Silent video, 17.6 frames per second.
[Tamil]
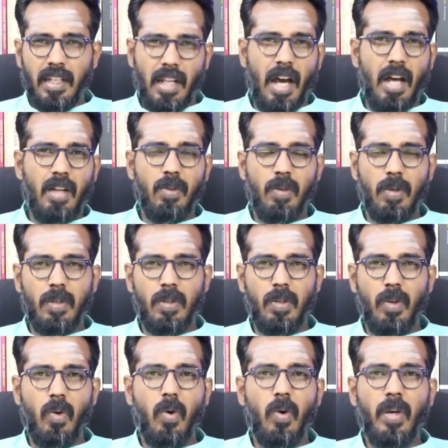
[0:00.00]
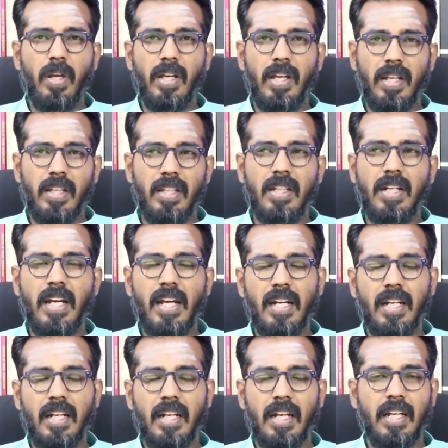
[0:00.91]
ஏதாவது ஒரு நோய்
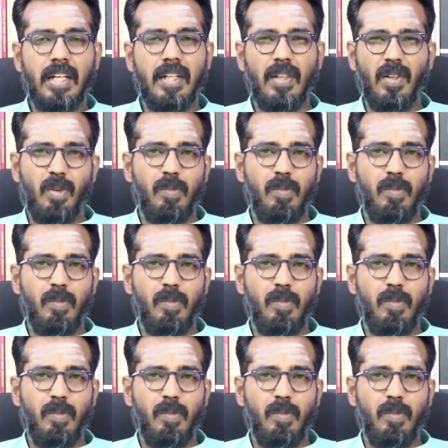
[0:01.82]
இருந்துகிட்டே இருக்குங்க